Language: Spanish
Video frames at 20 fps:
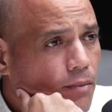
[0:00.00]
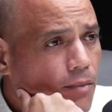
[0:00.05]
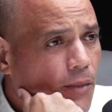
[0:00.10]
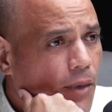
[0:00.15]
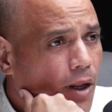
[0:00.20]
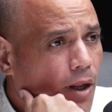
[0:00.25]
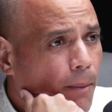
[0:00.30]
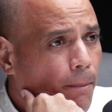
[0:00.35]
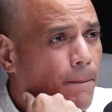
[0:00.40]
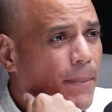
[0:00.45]

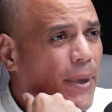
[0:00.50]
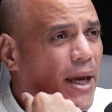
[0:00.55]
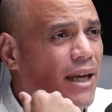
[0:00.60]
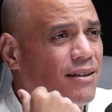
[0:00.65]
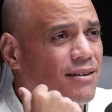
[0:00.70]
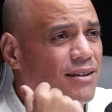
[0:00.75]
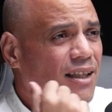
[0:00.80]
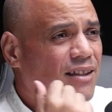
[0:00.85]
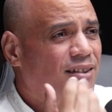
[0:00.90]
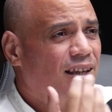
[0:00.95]
se le dan a los
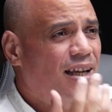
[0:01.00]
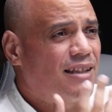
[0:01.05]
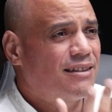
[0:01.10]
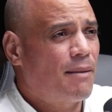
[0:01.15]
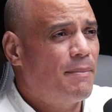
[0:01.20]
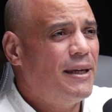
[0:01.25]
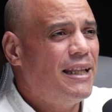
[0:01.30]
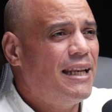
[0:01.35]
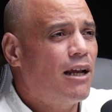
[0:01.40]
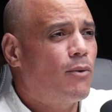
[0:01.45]

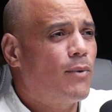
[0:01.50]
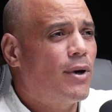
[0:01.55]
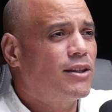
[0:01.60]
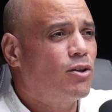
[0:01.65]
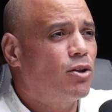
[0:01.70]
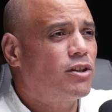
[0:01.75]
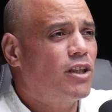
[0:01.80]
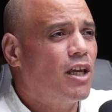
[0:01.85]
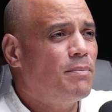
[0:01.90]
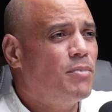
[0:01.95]
27 mil en
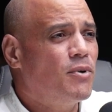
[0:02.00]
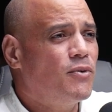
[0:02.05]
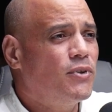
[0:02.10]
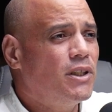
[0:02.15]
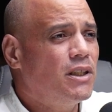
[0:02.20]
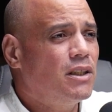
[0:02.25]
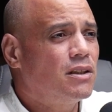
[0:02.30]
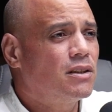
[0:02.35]
cuánto tiempo fue?